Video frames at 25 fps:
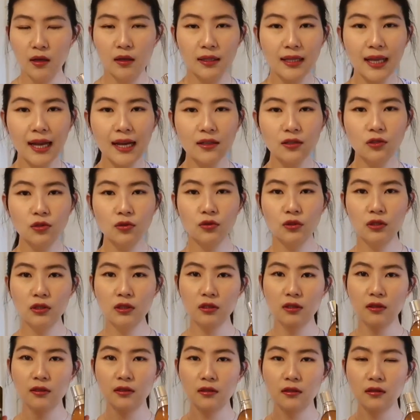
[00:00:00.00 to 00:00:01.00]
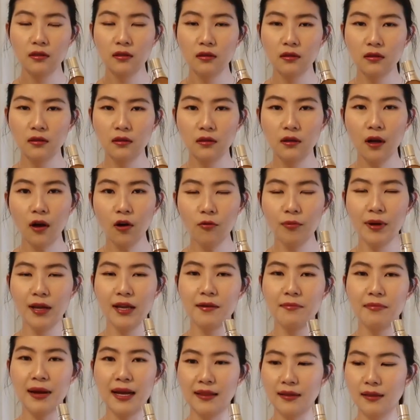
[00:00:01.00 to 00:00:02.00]
它就是高
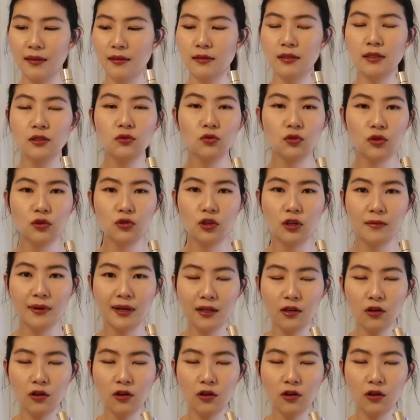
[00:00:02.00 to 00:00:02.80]
配版的精粹水吧。